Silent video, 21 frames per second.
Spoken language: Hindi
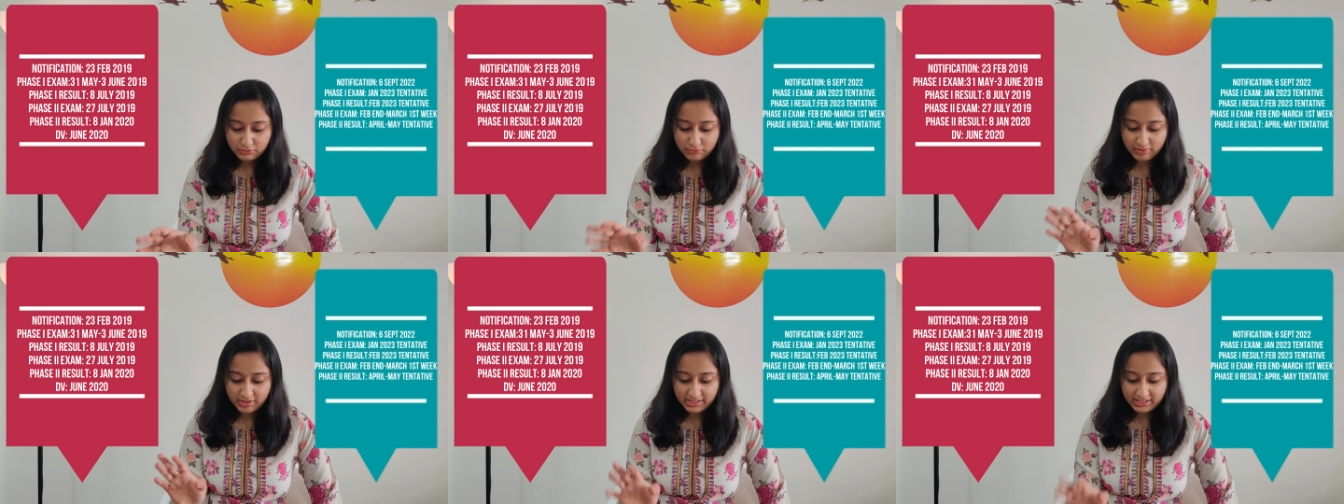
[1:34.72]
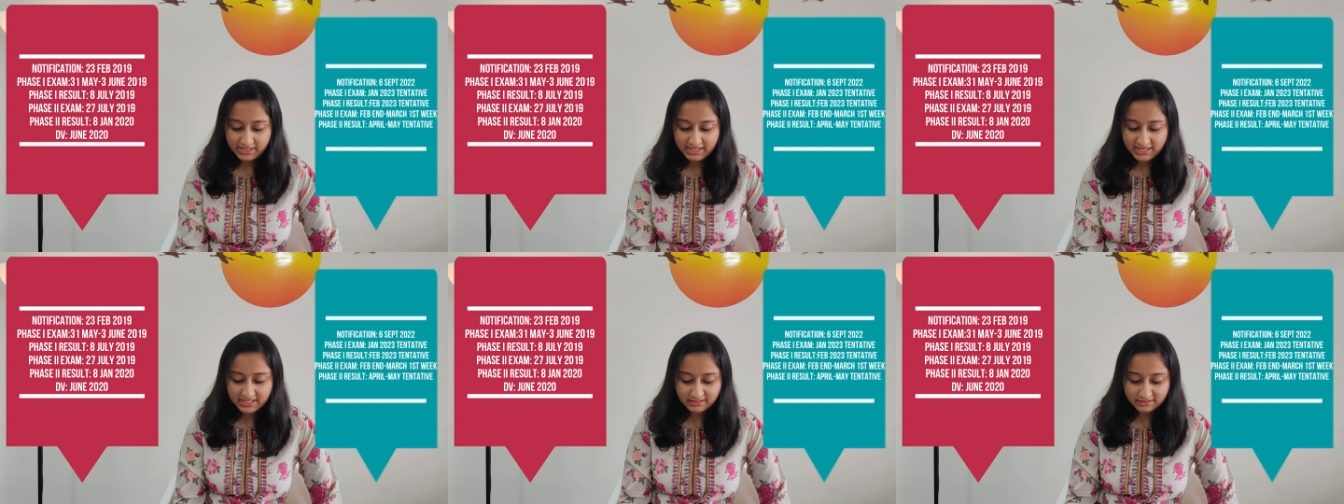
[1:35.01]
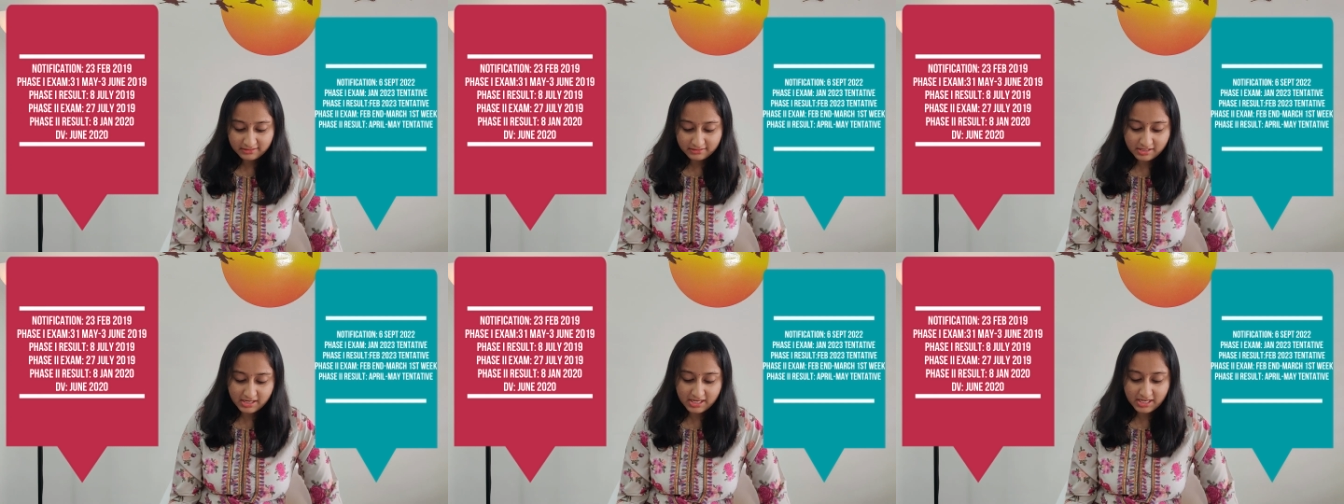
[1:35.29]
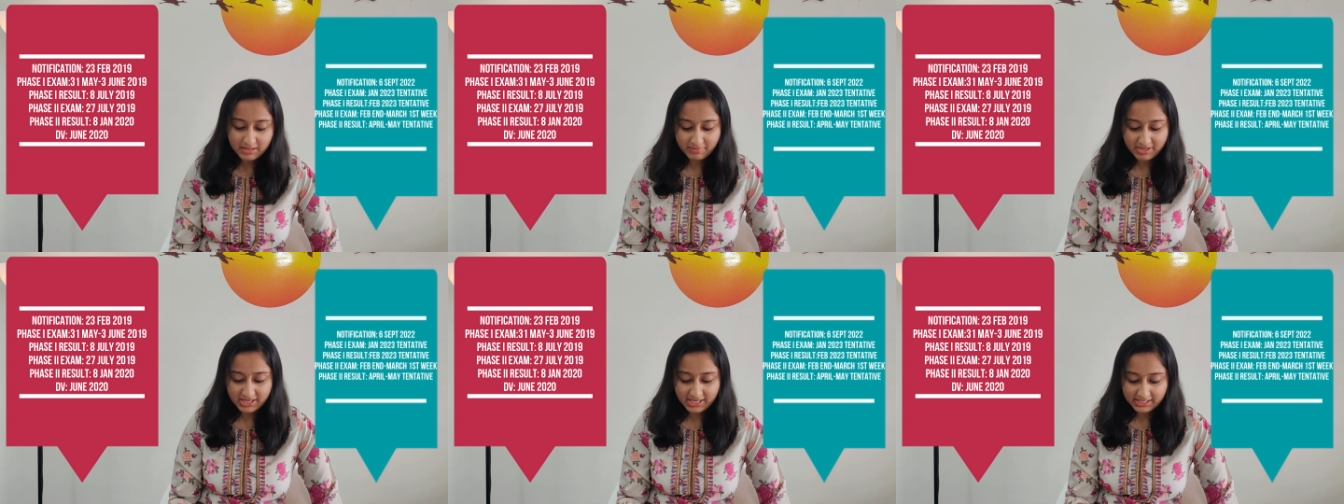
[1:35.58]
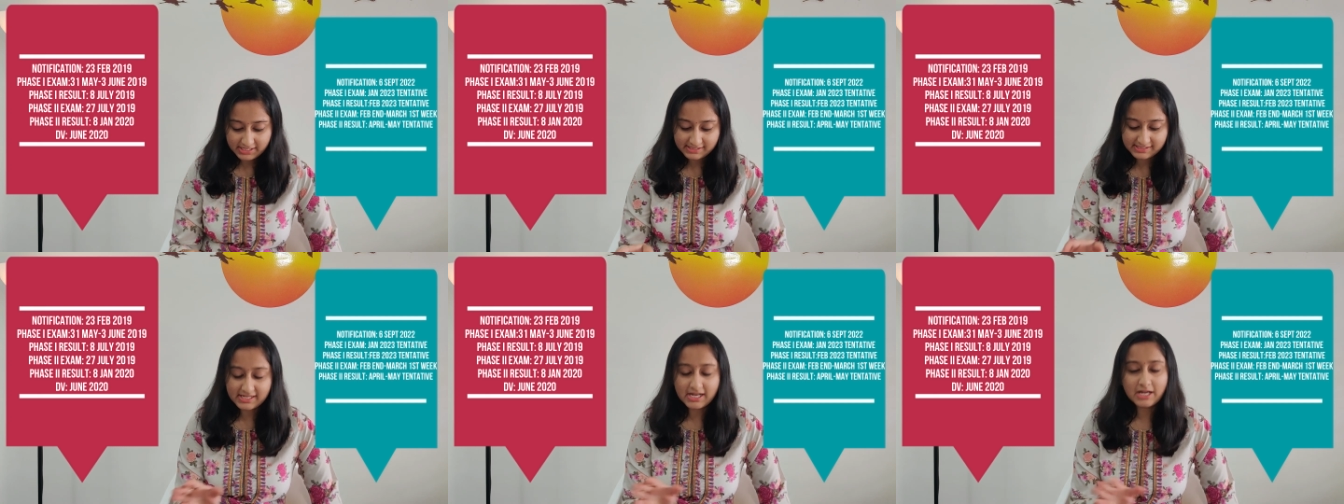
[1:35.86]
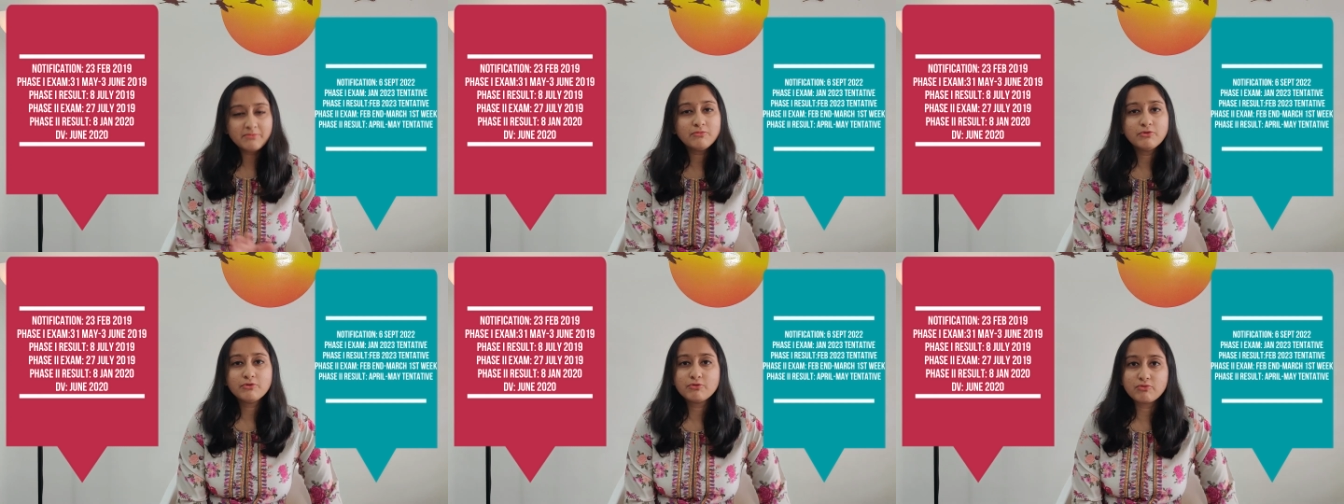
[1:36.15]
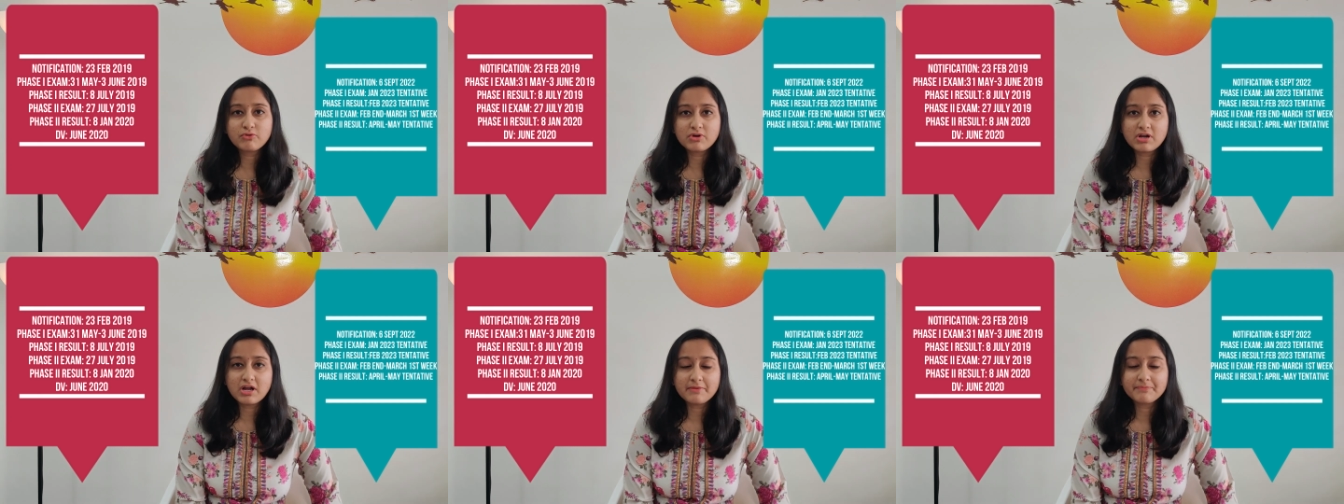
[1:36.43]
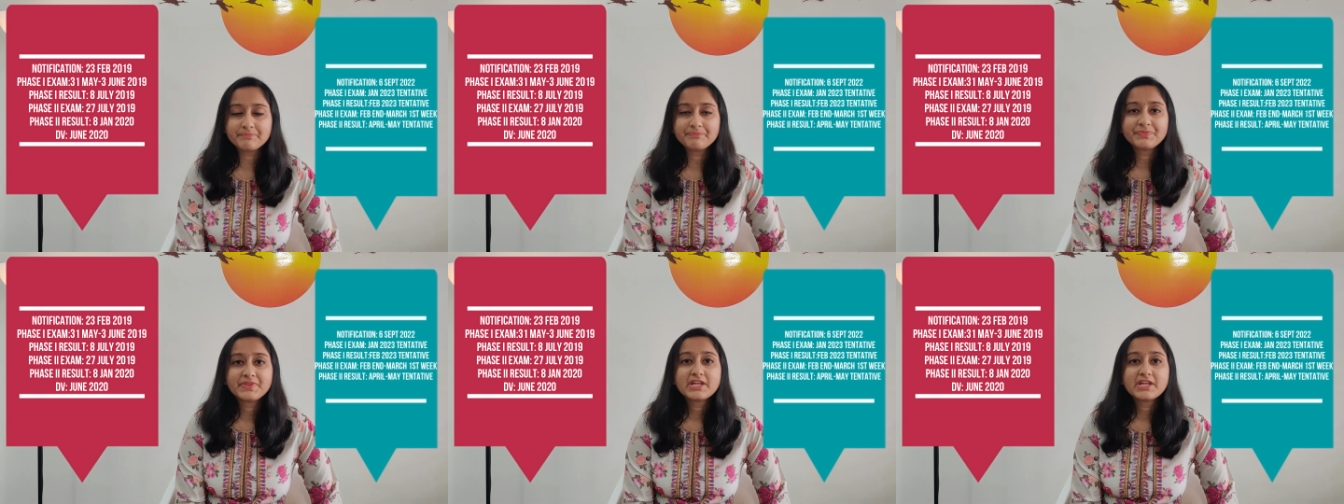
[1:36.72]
2023 में एग्जाम होगा